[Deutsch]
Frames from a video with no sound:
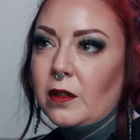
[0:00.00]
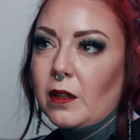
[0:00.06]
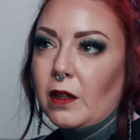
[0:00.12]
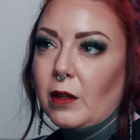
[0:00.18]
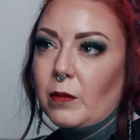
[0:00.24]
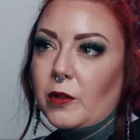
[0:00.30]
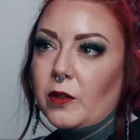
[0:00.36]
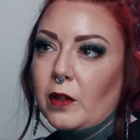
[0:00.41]

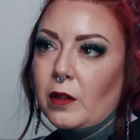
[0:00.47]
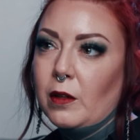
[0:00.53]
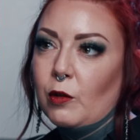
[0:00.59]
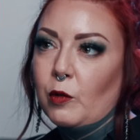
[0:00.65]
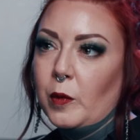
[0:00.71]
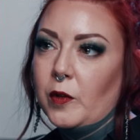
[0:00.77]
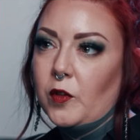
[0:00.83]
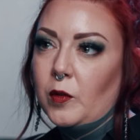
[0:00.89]
Da habe ich dann
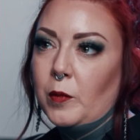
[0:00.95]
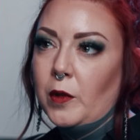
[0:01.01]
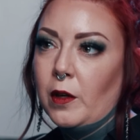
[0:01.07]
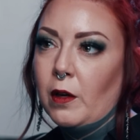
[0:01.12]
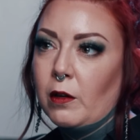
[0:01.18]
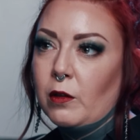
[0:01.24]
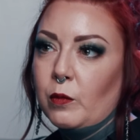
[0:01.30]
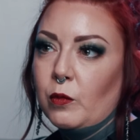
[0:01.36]
auch mal
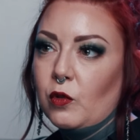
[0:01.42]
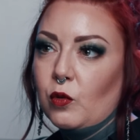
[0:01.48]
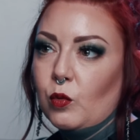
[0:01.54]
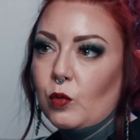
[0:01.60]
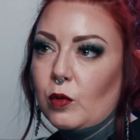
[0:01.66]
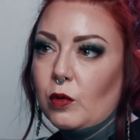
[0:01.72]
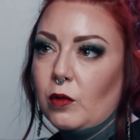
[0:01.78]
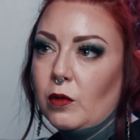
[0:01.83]
Seminare
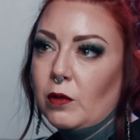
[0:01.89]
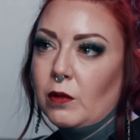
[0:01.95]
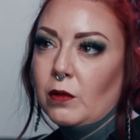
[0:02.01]
besucht,